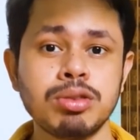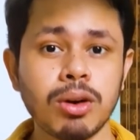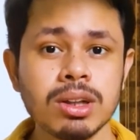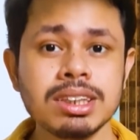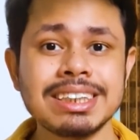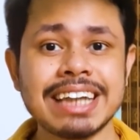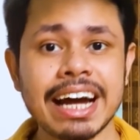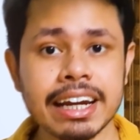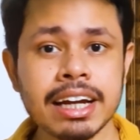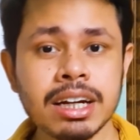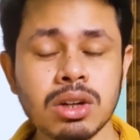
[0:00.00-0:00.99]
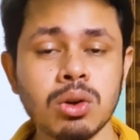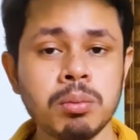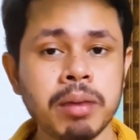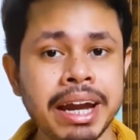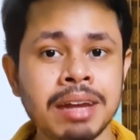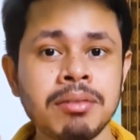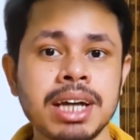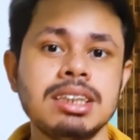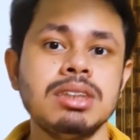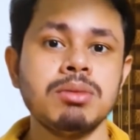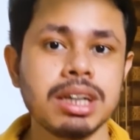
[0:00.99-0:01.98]
फॉल्स टारगेट को माइंड में
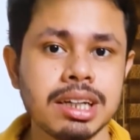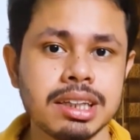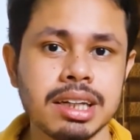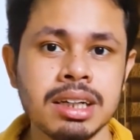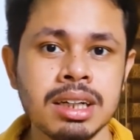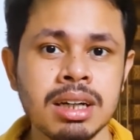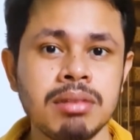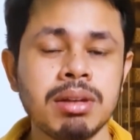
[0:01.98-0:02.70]
अज्यूम कर लेता है